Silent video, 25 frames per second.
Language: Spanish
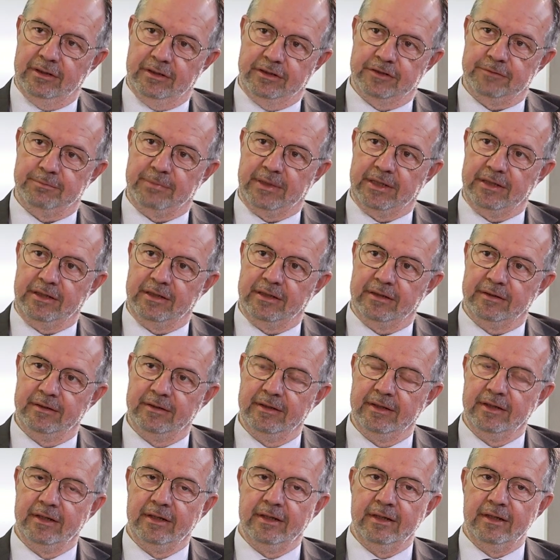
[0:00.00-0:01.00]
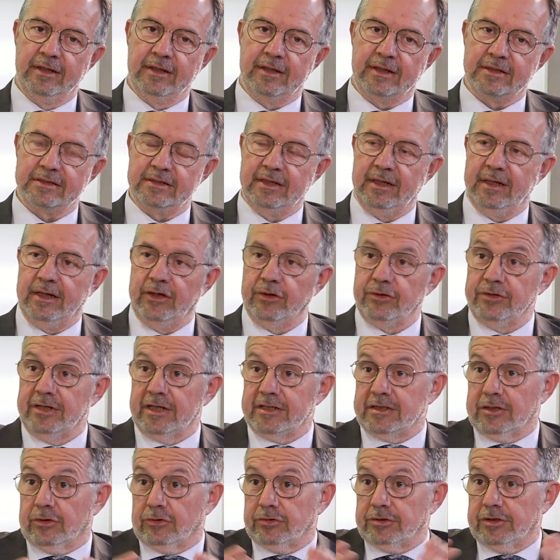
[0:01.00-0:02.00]
en España. Castilla y León
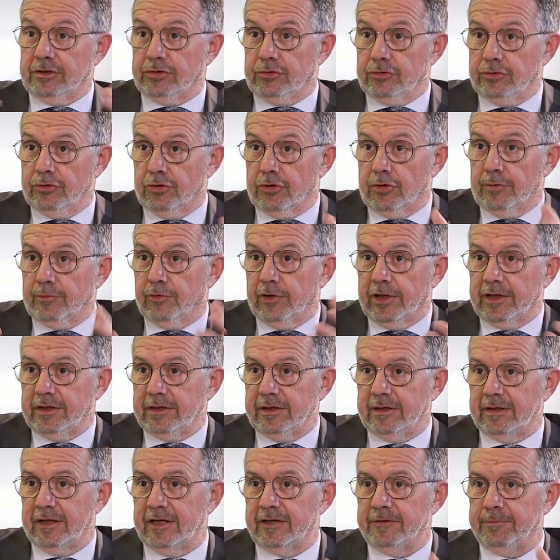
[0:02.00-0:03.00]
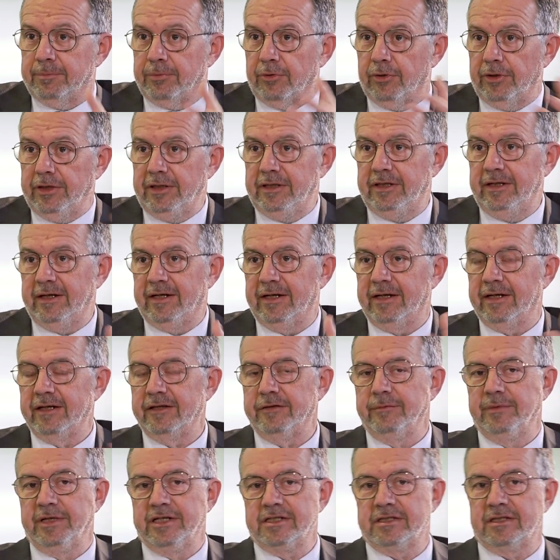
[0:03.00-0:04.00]
ya se constituyó como una entidad política,
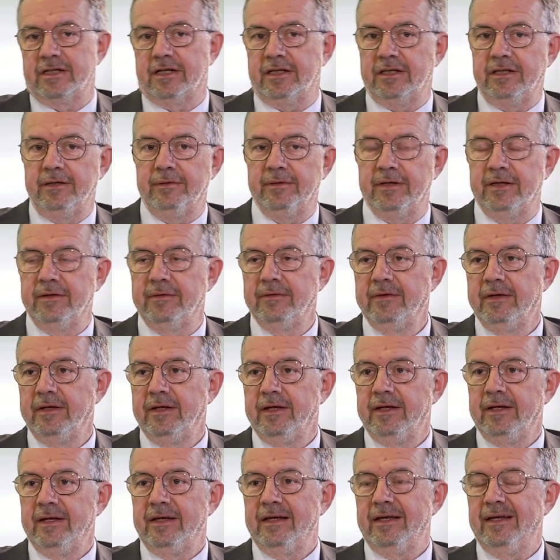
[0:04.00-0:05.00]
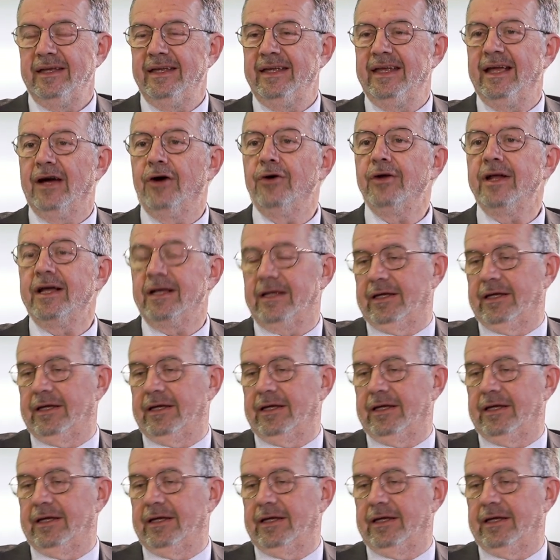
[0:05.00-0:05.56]
administrativa, ¿Y ahora